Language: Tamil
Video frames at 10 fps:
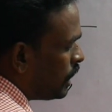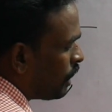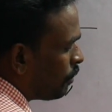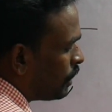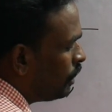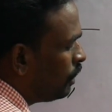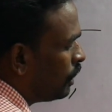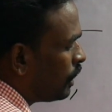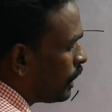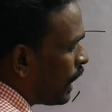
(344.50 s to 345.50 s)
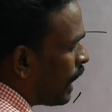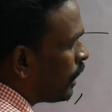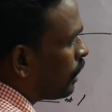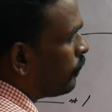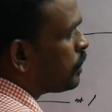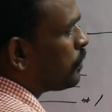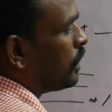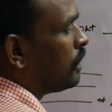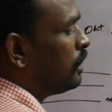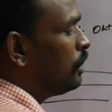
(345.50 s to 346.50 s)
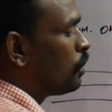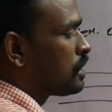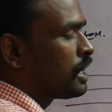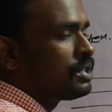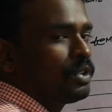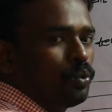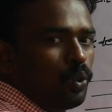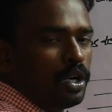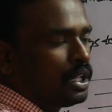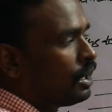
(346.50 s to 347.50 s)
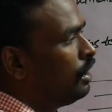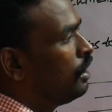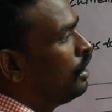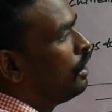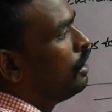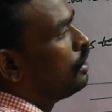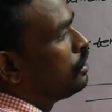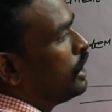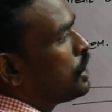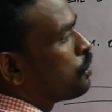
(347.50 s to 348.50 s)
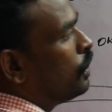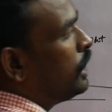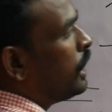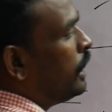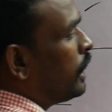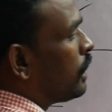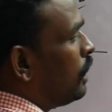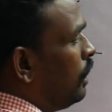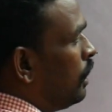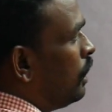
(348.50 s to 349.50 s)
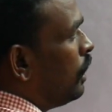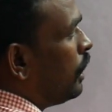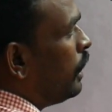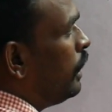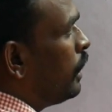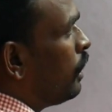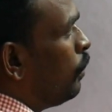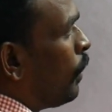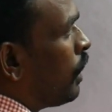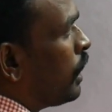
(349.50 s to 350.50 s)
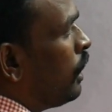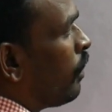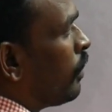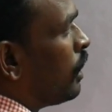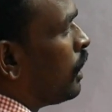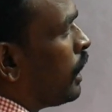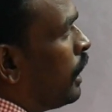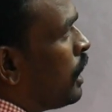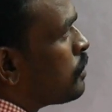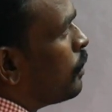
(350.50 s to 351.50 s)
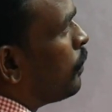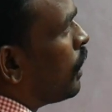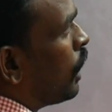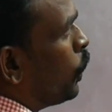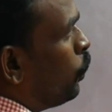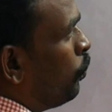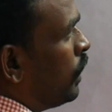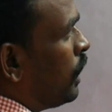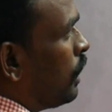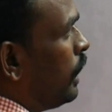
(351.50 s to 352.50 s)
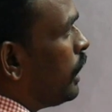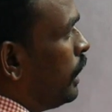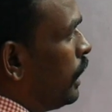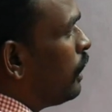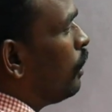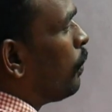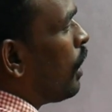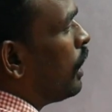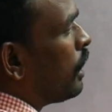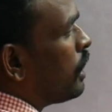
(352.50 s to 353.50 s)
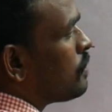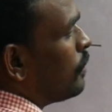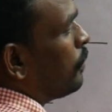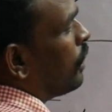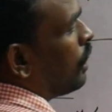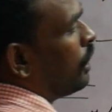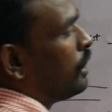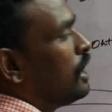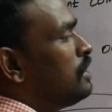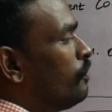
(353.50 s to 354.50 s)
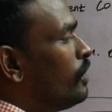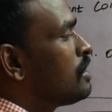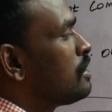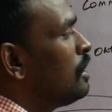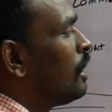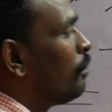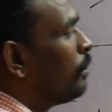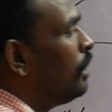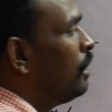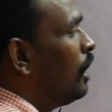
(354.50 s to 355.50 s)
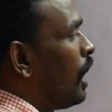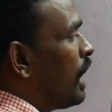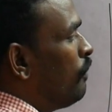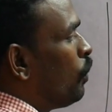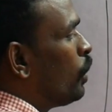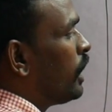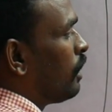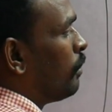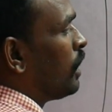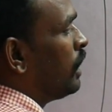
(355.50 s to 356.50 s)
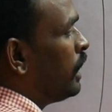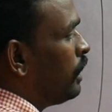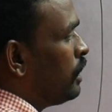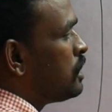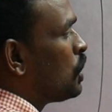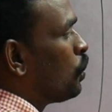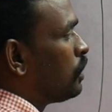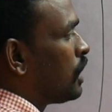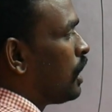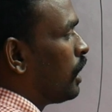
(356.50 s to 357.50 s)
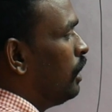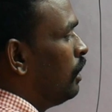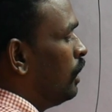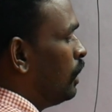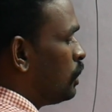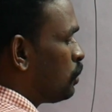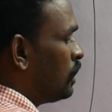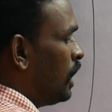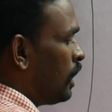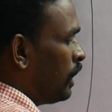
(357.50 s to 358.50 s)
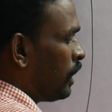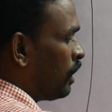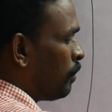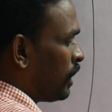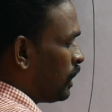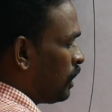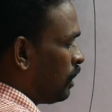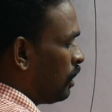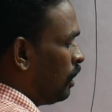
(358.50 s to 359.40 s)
அப்படின்னு கேரக்டர் ஃபிக்ஸ் பண்ணுறது இதோட சைஸ் வந்து ஒன்று தான் ஸோ நெக்ஸ்ட் ஒன் இன்டகிரல் இன்டெகிரல் பார்ட்டை நம்ம ரெண்டாக ஸ்பிட் பண்ணுறாங்க நியூமெரிக்கில் இன்டெகிரல் பார்ட்டை ரெண்டாக ஸ்பிட் பண்ணுறாங்க தட் இஸ் ஃபிக்ஸட் நம்பர் அண்ட் ஃப்ளோட்டிங் நம்பர் அதான் இன்டீஜர்னு கொடுத்துருக்காங்க ஸோ இதில் என்னென்ன இருக்குதுன்னு பார்த்தீங்கன்னா